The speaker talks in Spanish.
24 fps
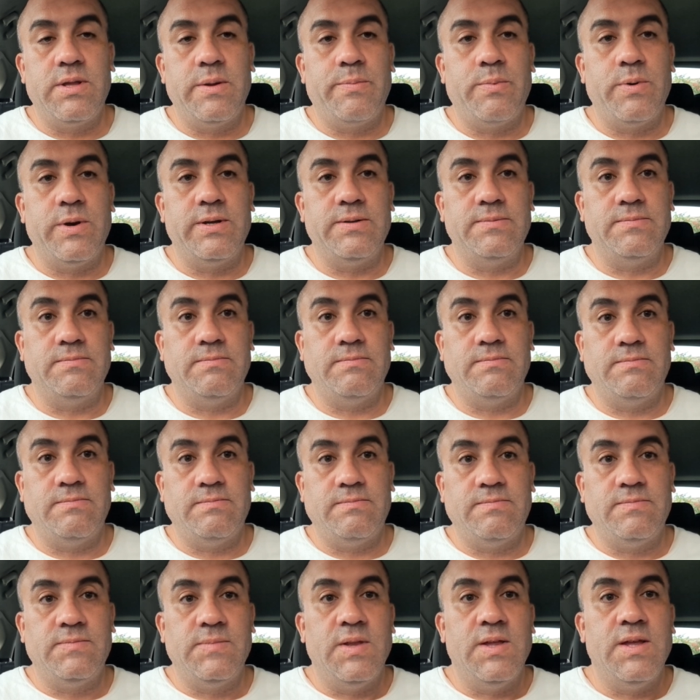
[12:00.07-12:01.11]
pues
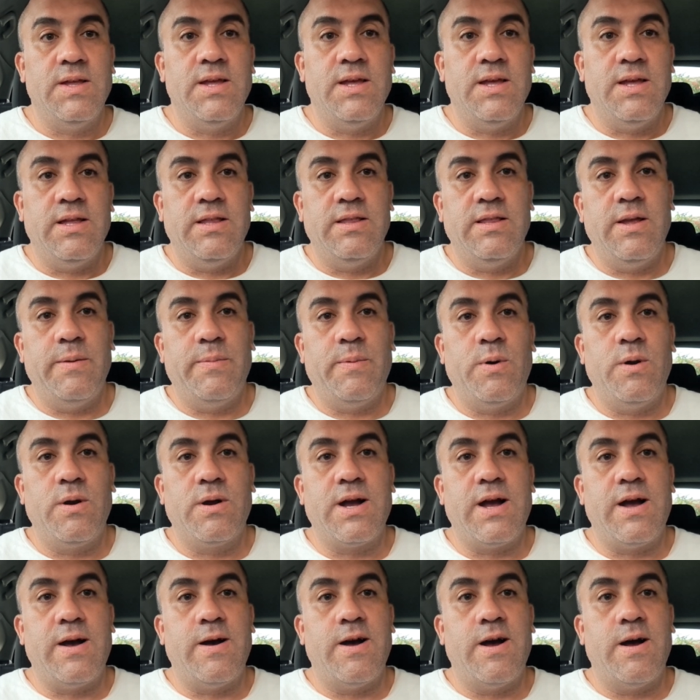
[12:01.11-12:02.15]
de,
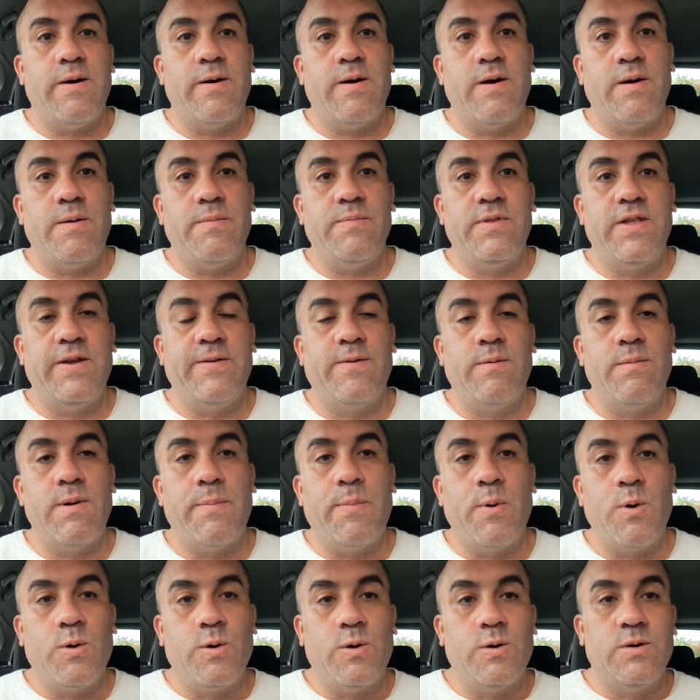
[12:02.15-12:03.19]
de forma
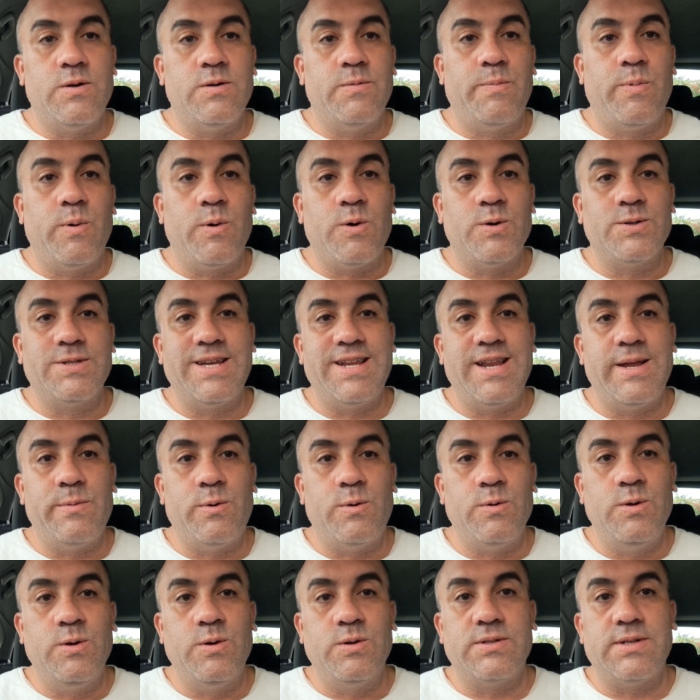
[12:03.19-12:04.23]
poco, poco
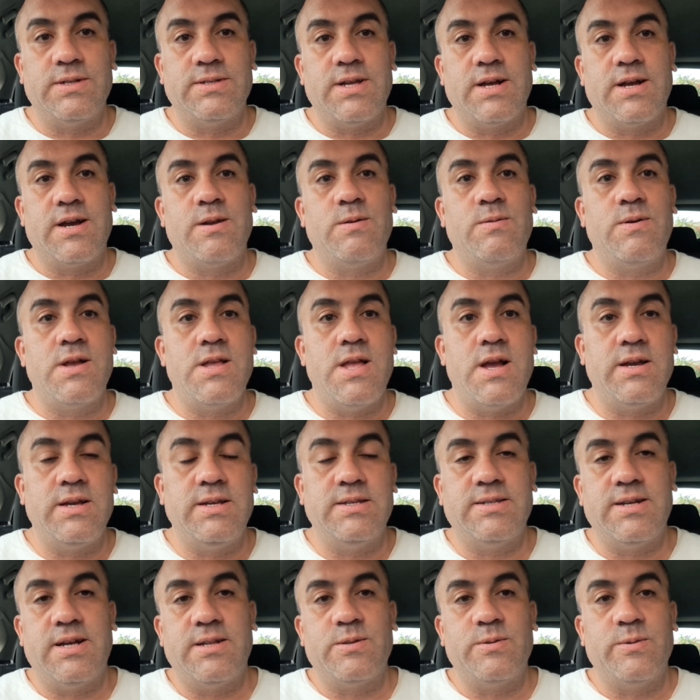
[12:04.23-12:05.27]
ceremoniosa sacaron a Jackie
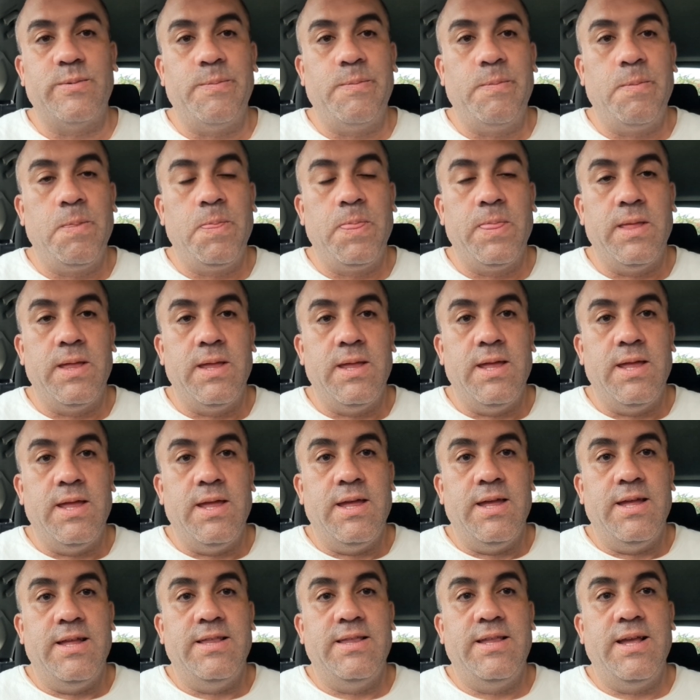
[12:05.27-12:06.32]
Sato
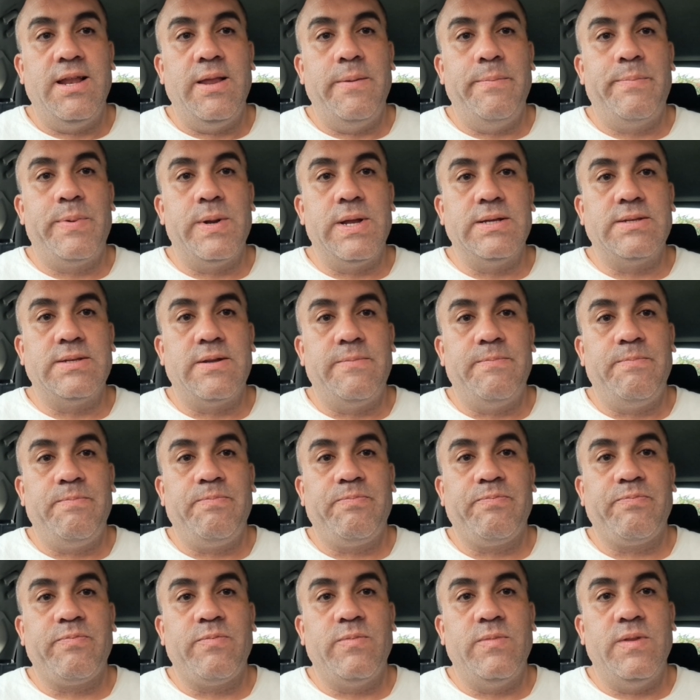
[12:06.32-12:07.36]
de la empresa.
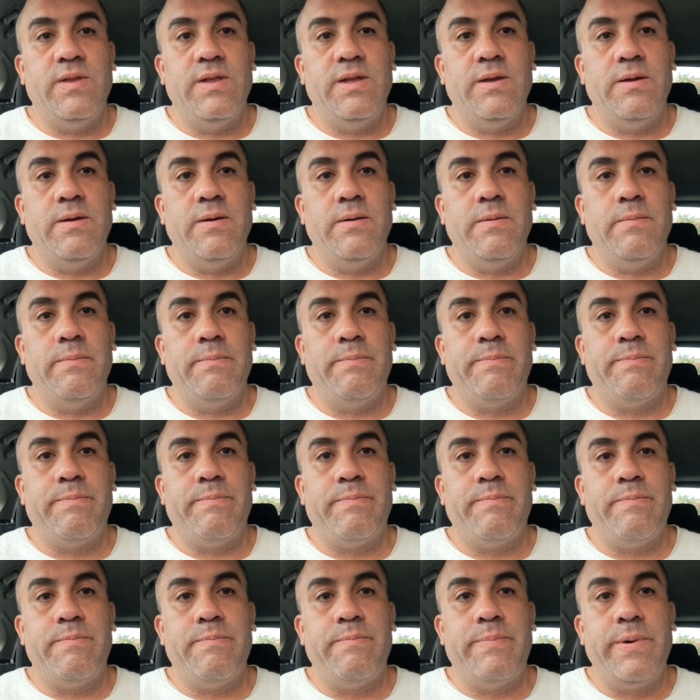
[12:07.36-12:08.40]

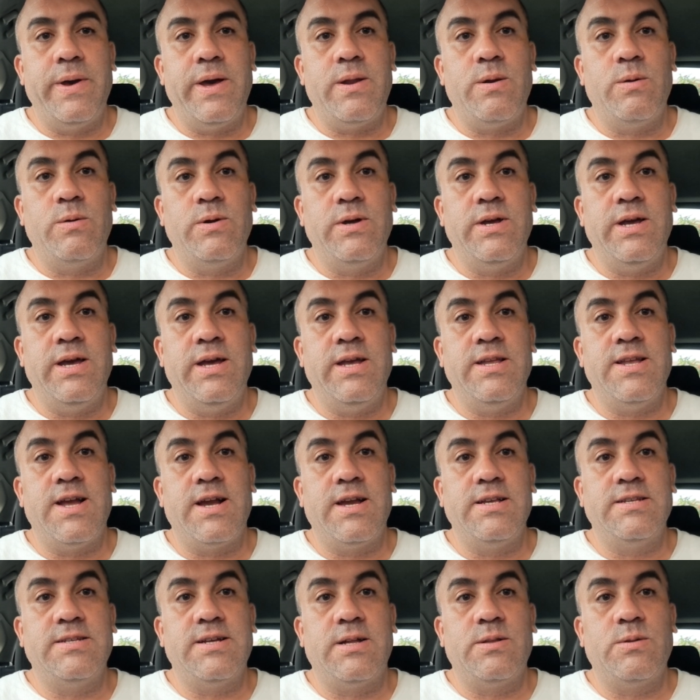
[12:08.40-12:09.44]
Pero eh,
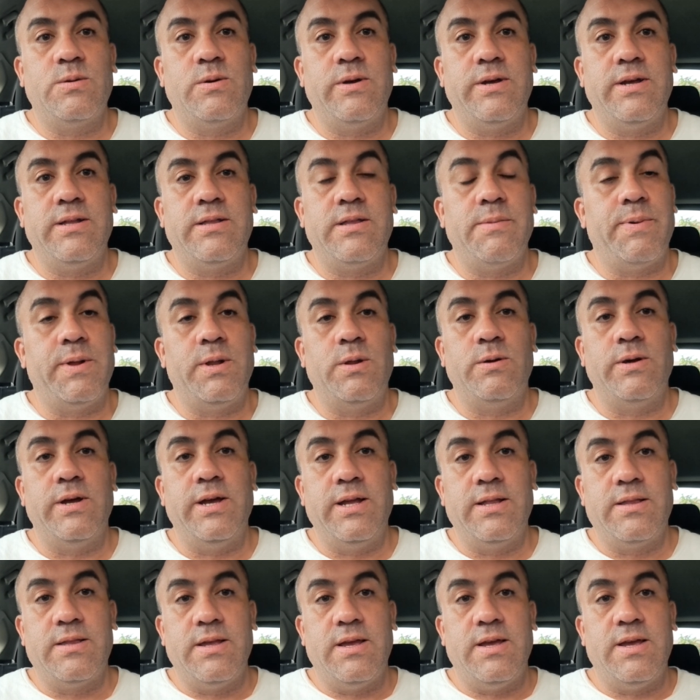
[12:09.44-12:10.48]
Jackie Sato, este, perdón,
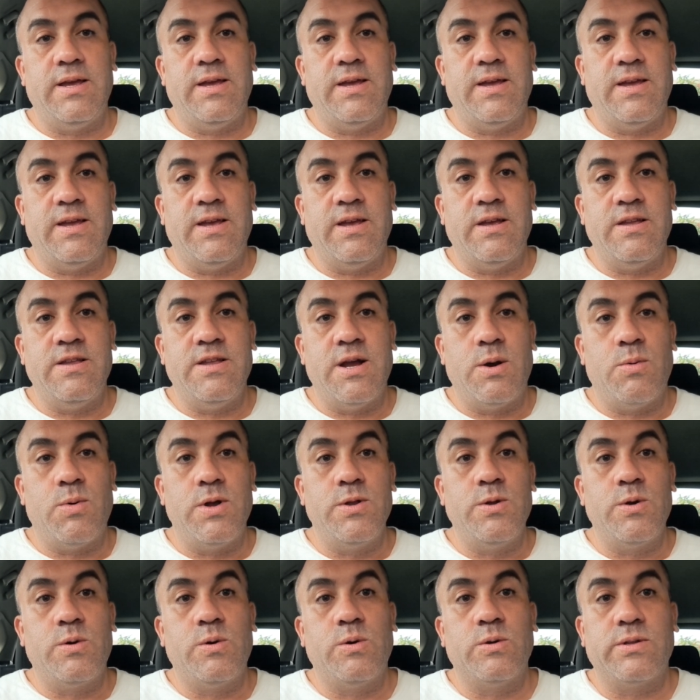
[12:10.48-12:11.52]
este,
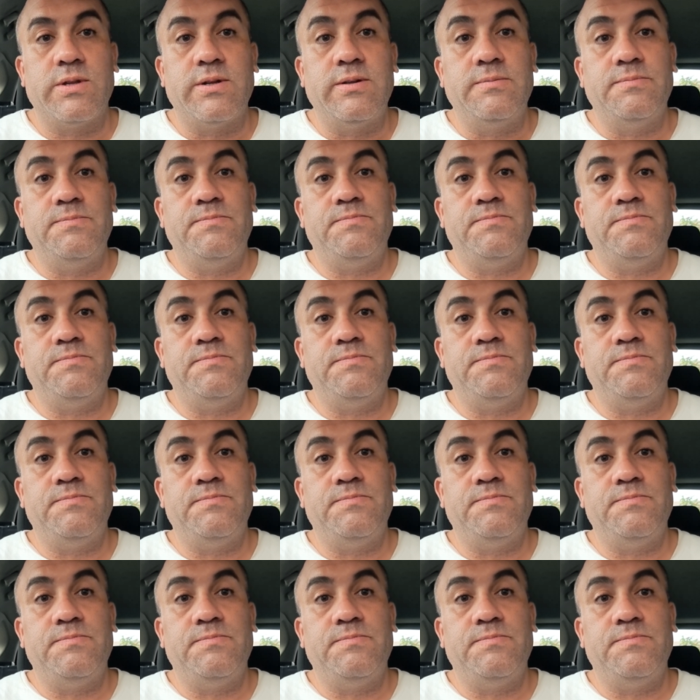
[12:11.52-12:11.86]
Yokota